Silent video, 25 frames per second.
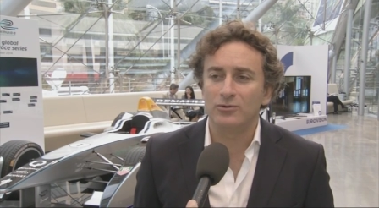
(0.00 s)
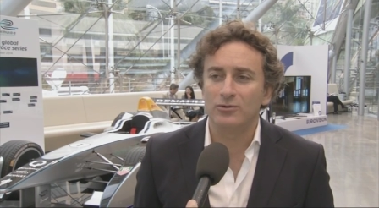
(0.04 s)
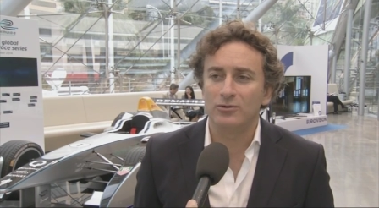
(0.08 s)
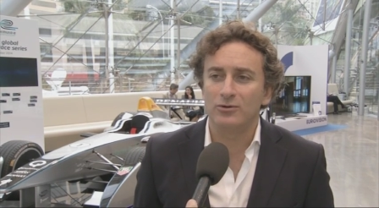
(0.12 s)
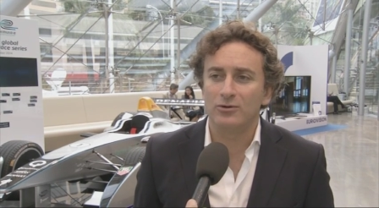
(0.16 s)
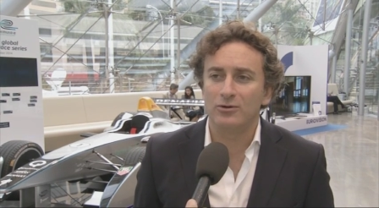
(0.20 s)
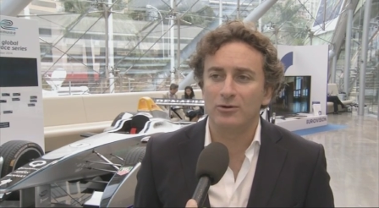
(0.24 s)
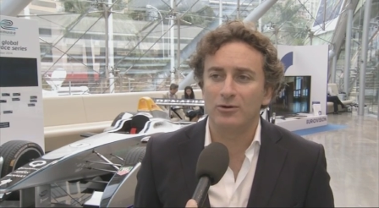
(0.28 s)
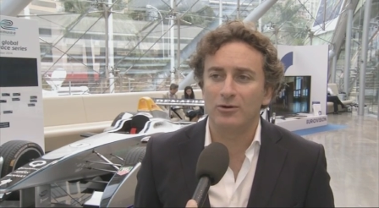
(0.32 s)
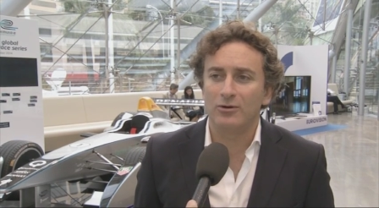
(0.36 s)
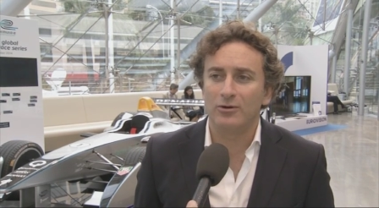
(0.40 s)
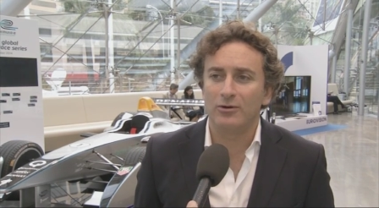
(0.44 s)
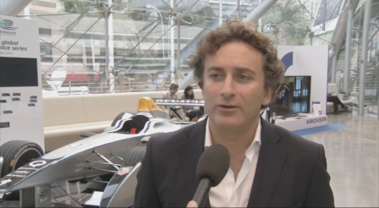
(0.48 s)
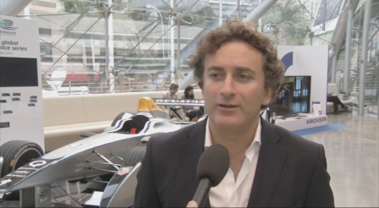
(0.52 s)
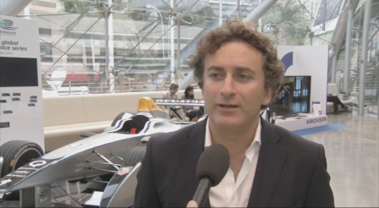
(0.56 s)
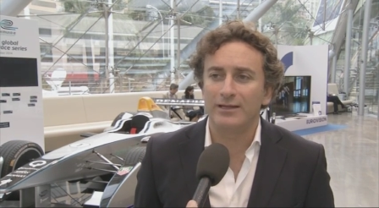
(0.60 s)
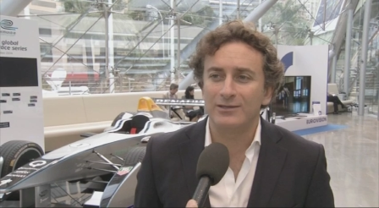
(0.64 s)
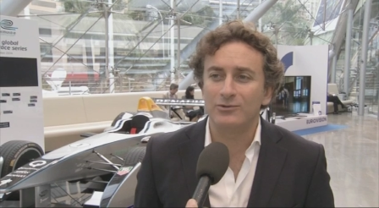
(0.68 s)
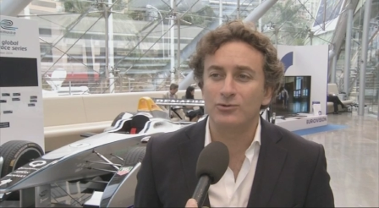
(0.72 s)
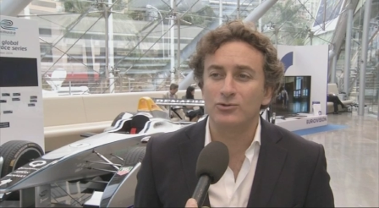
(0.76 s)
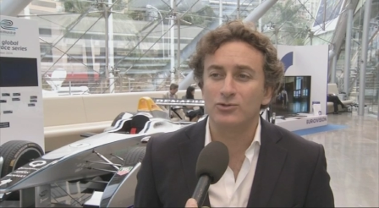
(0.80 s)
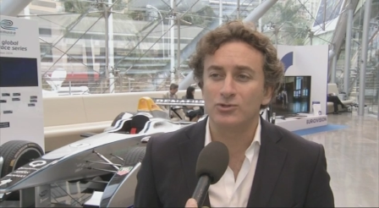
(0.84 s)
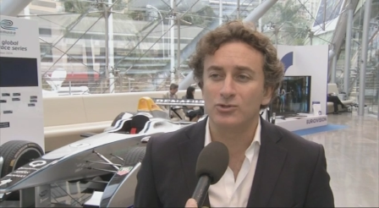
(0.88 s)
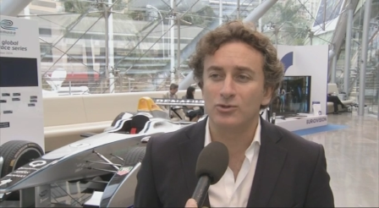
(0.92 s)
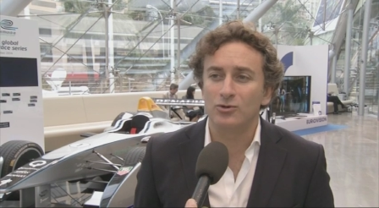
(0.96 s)
euh,
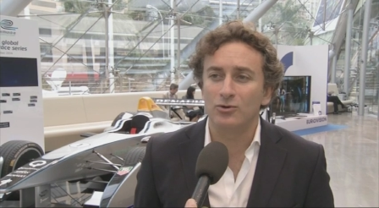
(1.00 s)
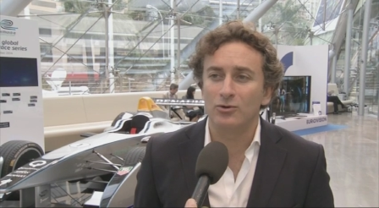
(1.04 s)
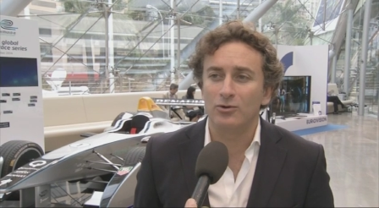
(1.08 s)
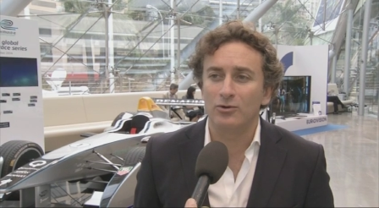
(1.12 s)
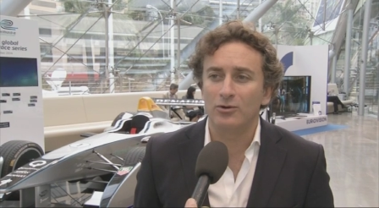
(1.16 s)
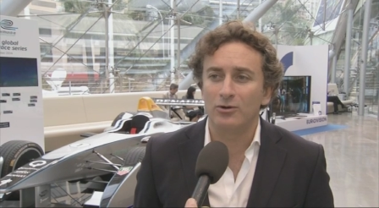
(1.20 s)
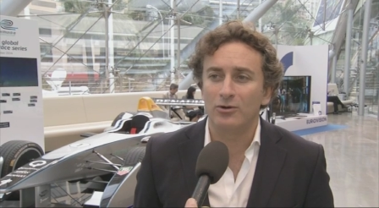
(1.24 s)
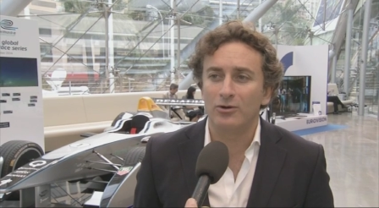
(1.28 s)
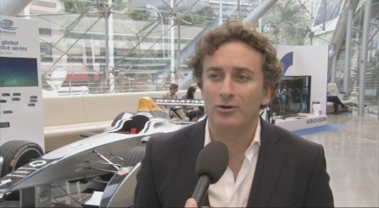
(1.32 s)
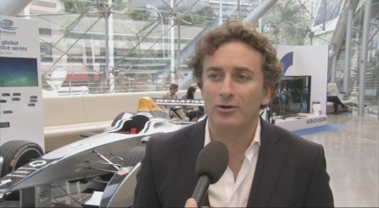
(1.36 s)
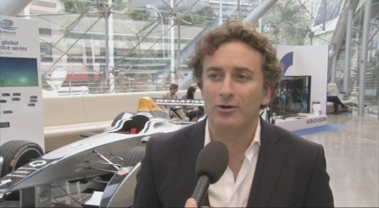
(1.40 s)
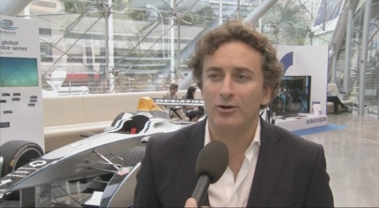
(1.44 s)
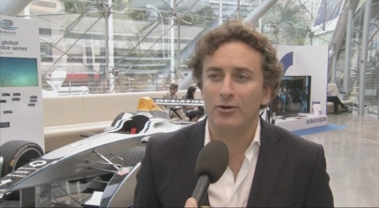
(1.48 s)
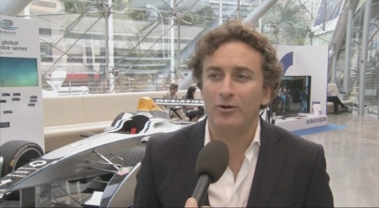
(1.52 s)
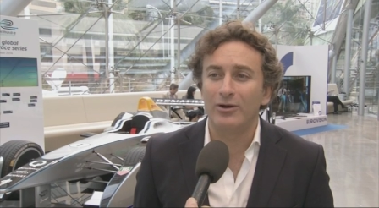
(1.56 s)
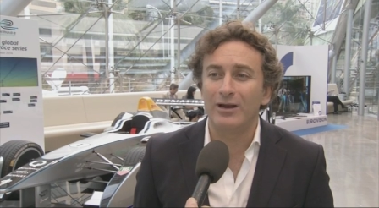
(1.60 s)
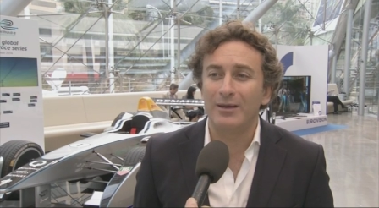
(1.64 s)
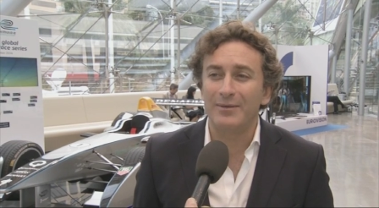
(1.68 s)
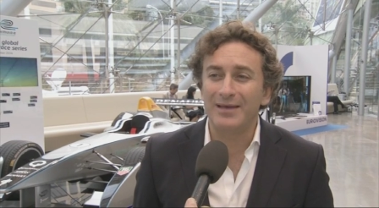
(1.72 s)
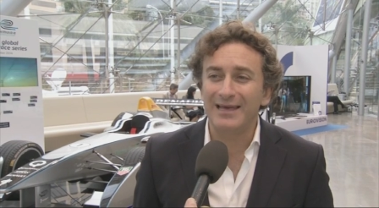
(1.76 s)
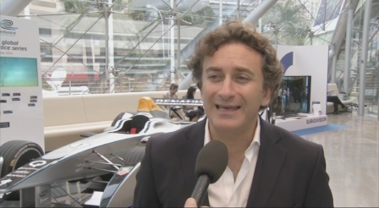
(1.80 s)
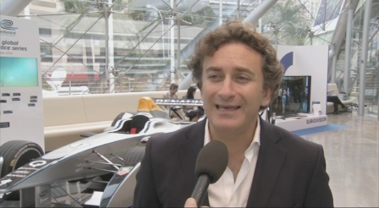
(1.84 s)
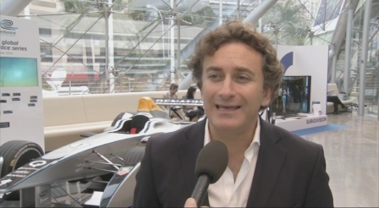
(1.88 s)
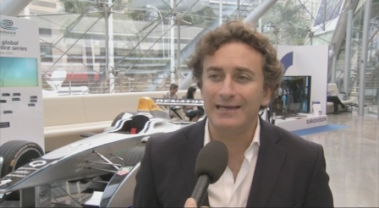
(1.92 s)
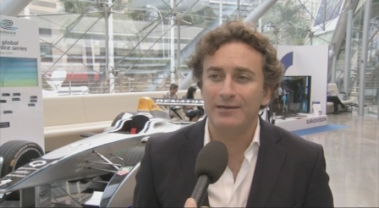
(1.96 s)
d'attention euh, en
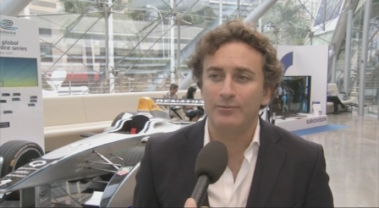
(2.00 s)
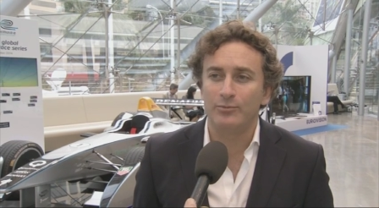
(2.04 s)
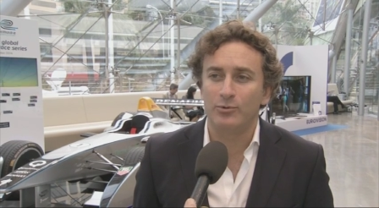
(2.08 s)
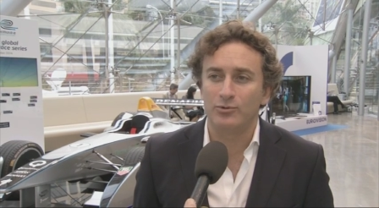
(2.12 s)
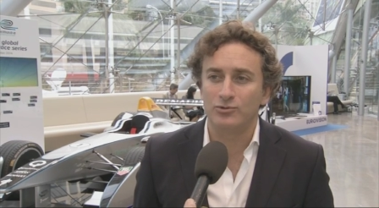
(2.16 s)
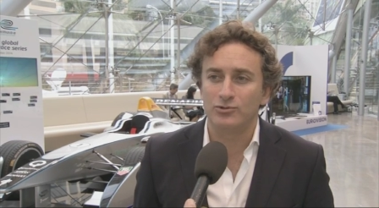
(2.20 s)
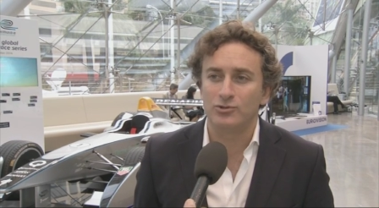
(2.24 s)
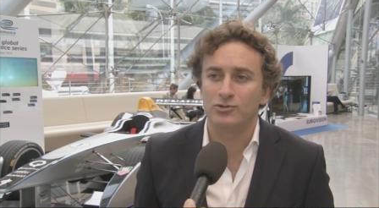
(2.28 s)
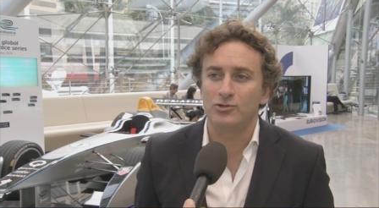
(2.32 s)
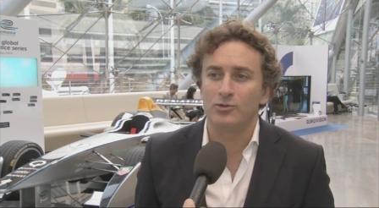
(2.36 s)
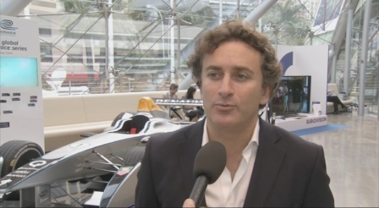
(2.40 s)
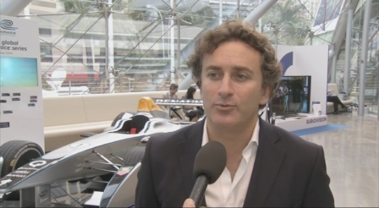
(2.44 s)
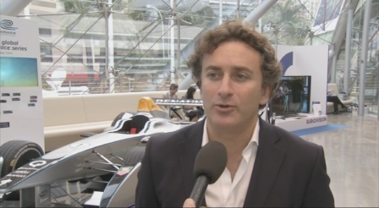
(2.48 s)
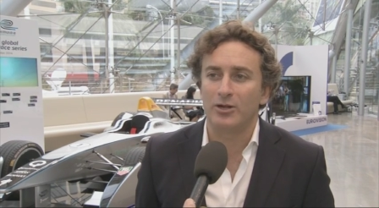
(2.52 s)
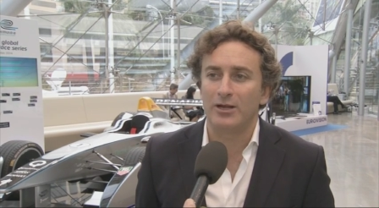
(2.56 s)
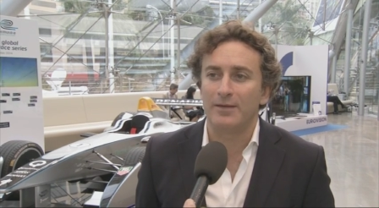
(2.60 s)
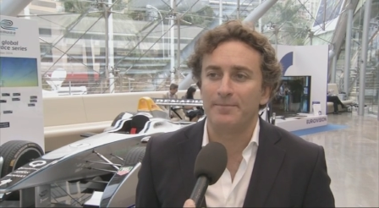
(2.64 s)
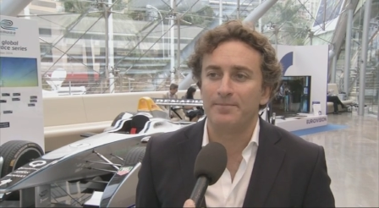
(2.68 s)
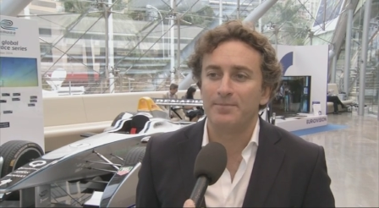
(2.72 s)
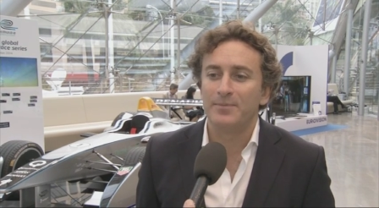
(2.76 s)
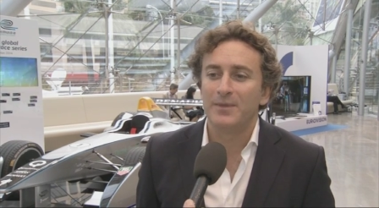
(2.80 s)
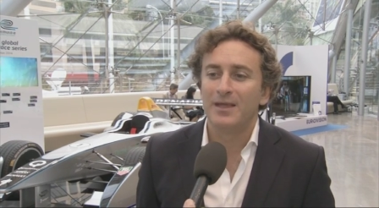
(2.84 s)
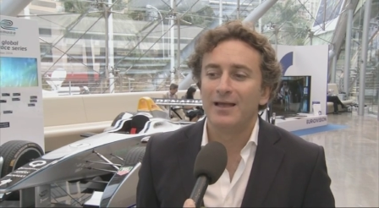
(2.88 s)
Amérique pour ce championnat.